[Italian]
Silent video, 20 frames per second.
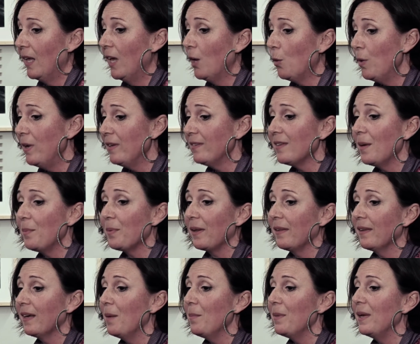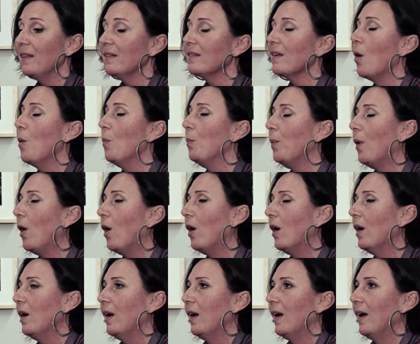e questa è praticamente un po'
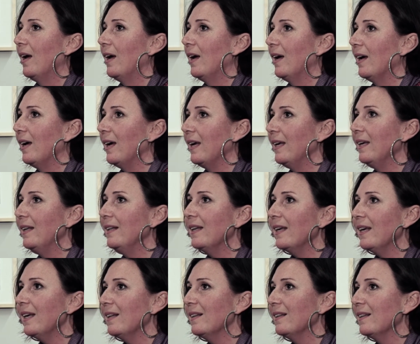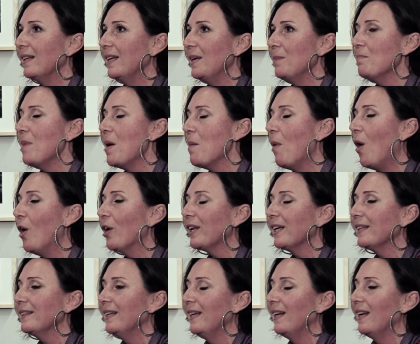eh, in, in, in,
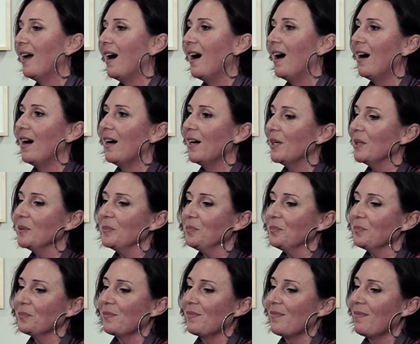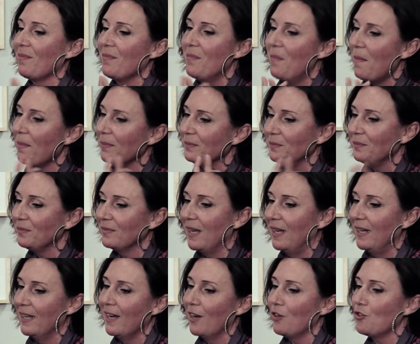memoria della... Mh, mm, la
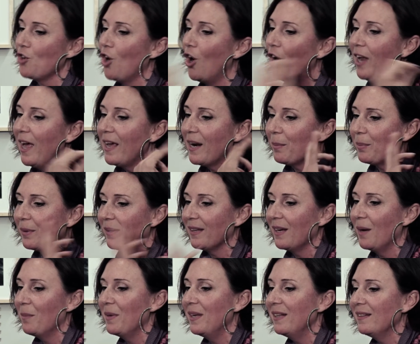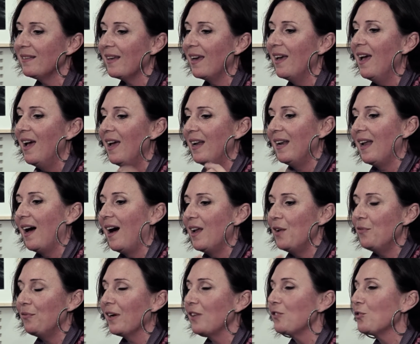legacciola era praticamente la,
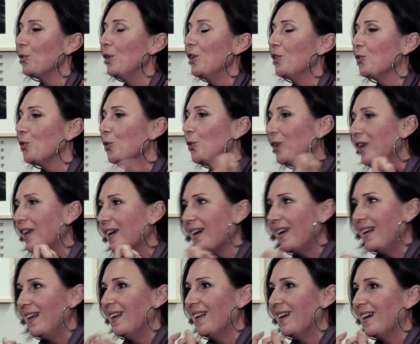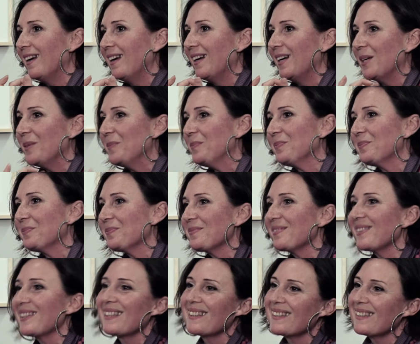il fazzolettone che il,
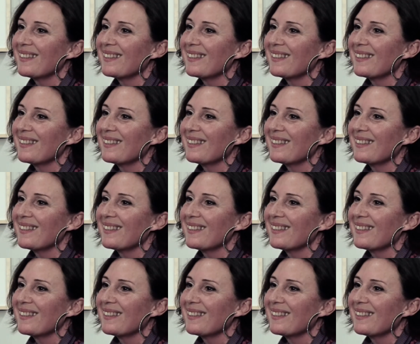mm,